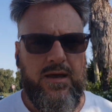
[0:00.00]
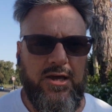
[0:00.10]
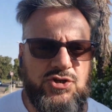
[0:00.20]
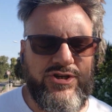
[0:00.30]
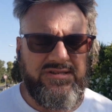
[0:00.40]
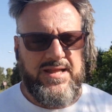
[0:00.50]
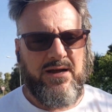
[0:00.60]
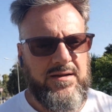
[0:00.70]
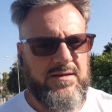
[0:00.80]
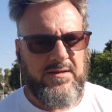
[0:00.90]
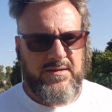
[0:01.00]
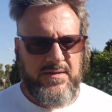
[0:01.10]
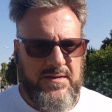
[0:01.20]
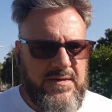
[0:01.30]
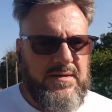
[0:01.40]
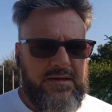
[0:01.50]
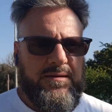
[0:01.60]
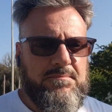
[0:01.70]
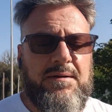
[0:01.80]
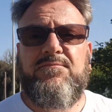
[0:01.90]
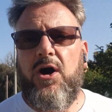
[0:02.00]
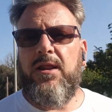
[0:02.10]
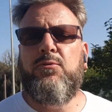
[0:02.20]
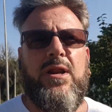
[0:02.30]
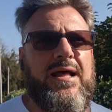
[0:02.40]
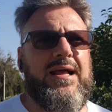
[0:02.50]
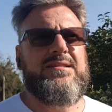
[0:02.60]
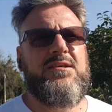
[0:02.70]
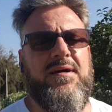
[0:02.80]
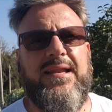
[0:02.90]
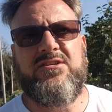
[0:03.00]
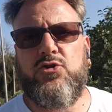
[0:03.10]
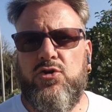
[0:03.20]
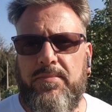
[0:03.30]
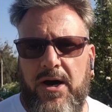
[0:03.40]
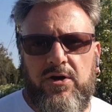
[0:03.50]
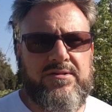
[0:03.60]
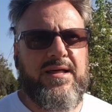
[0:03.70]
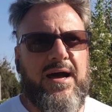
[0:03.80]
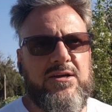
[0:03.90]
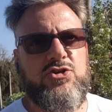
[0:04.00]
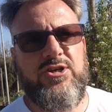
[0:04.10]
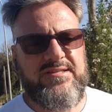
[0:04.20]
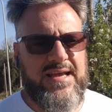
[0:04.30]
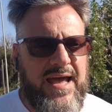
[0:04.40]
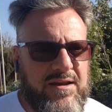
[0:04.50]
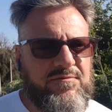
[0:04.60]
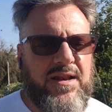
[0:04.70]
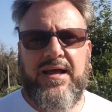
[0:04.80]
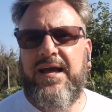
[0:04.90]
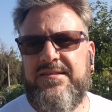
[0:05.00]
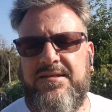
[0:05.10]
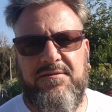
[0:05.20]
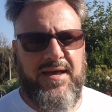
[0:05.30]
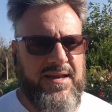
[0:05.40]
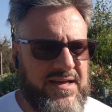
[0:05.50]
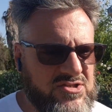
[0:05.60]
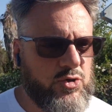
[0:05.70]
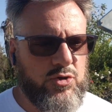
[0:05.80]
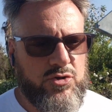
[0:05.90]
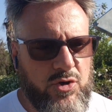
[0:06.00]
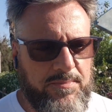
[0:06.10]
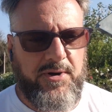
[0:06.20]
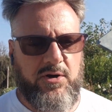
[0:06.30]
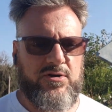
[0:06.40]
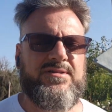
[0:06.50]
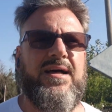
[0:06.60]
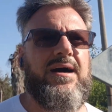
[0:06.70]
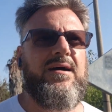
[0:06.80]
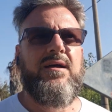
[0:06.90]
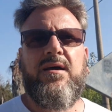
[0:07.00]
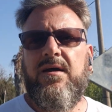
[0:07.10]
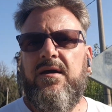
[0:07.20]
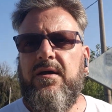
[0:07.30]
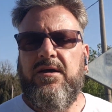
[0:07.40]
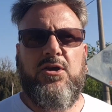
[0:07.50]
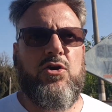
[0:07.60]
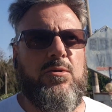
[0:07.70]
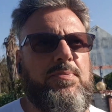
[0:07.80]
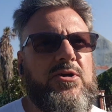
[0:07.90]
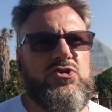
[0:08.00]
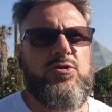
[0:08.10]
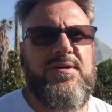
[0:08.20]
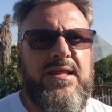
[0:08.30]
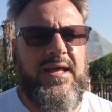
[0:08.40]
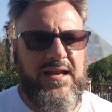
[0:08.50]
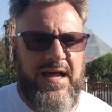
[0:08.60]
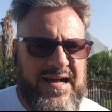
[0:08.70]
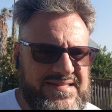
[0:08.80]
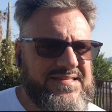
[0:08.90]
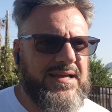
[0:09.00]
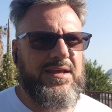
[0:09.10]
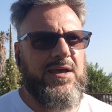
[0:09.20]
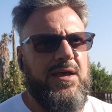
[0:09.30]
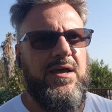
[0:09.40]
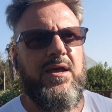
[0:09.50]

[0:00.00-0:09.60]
e ci sta ma vuole pure la cattiveria sotto porta ci serve la cattiveria sotto porta io non posso vedere Lazzari